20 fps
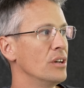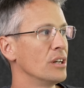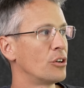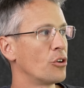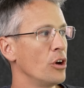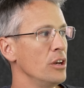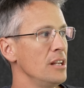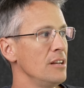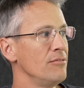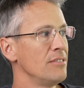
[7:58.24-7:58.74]

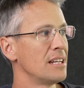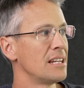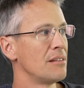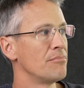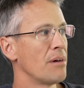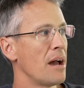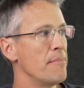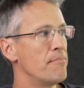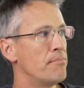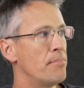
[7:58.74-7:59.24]
können wir denn
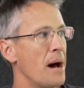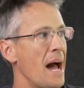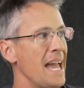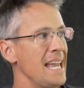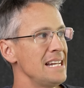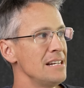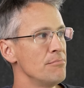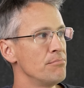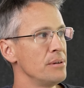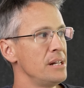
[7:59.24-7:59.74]
bei
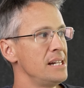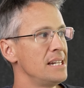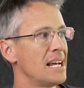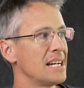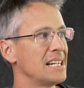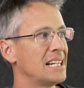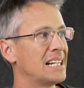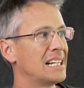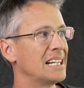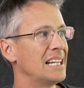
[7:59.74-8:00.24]
beiden
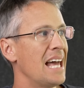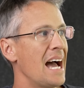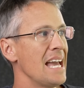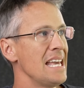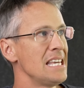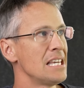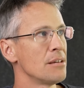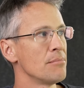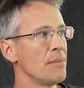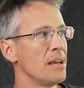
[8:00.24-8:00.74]
Bildern
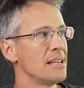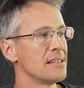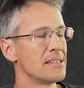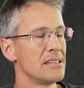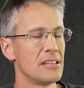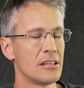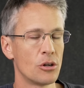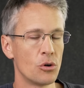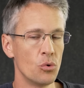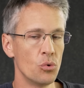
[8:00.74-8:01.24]

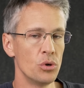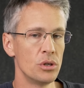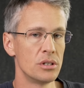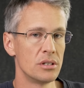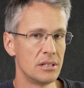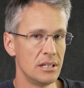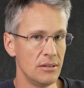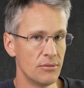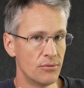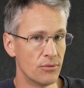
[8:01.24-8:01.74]
gleichmäßig
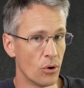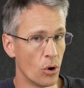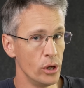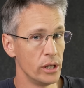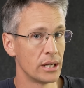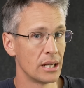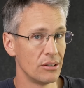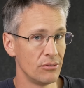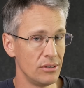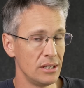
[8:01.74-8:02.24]
gut die
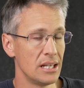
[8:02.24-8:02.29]
Wolken